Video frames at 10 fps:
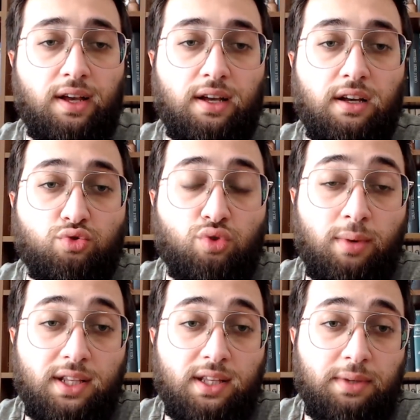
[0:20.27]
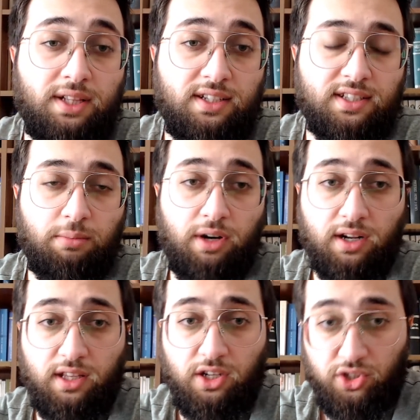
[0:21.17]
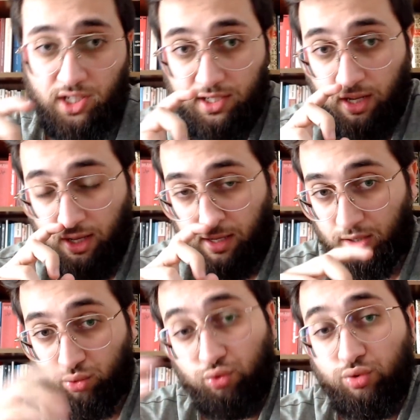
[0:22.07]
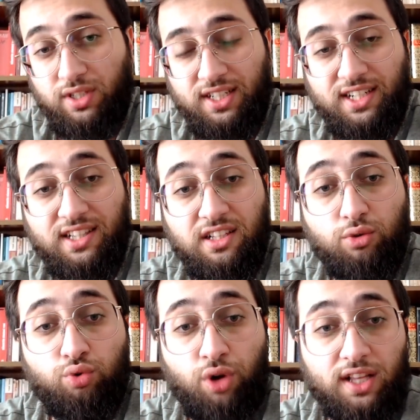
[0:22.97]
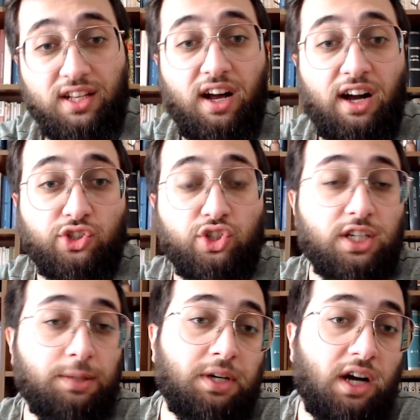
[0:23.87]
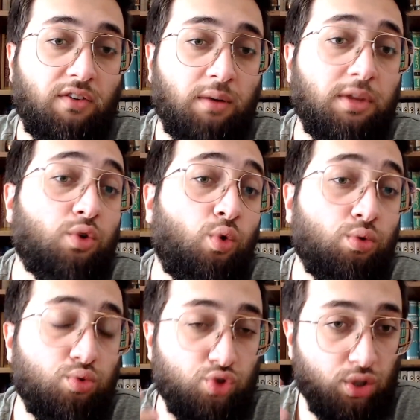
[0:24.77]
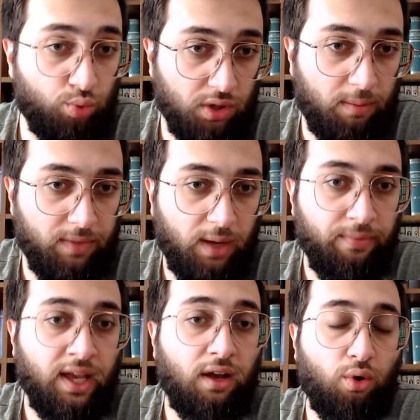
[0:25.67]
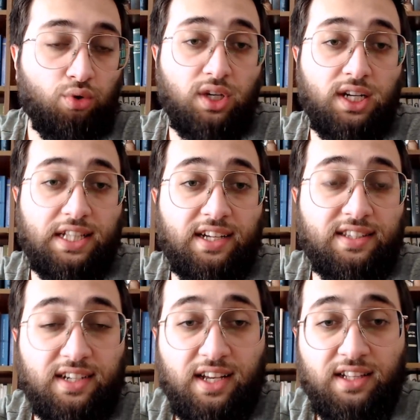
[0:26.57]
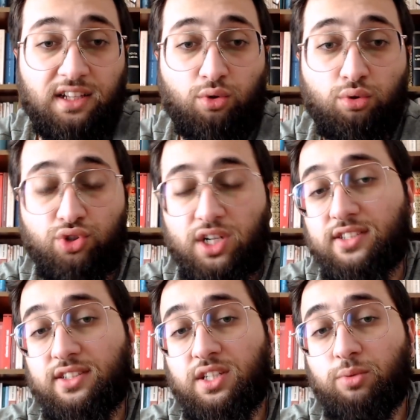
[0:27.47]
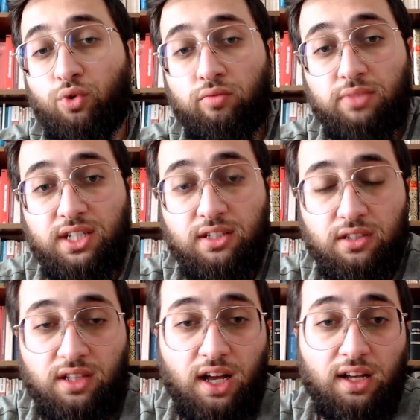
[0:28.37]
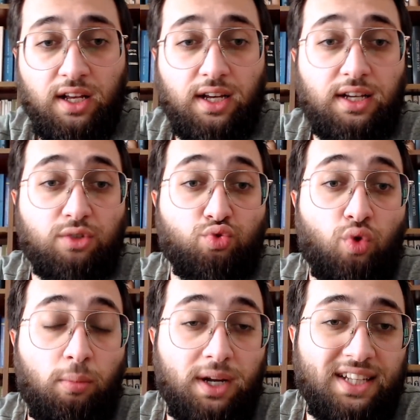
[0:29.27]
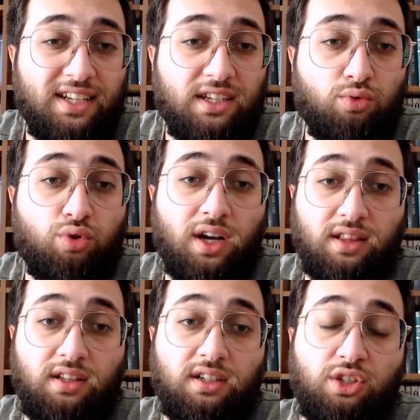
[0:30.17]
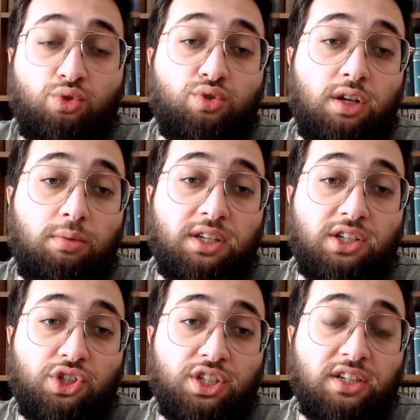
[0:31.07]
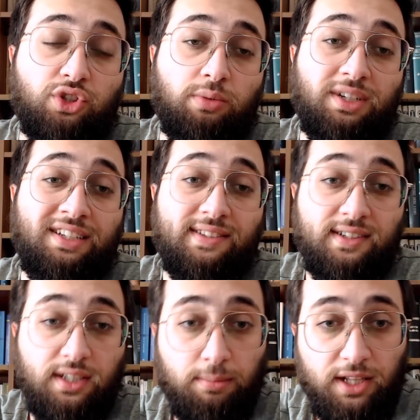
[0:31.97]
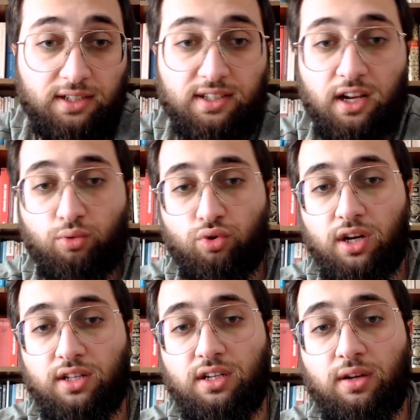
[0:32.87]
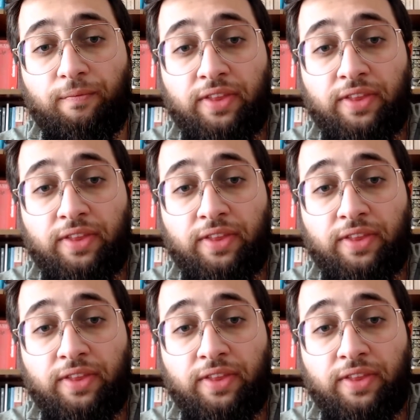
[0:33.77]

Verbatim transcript: E, Somali'de bildiğiniz gibi arkadaşlar e, uzun süredir kıtlık, kuraklık, açlık gibi kavramlar oldukça gündemde. Özellikle hatırlayanlar olacaktır. 2011 yılında Somali'deki kuraklık 250 bin kişinin yaşamını yitirdiği belirtilen kuraklık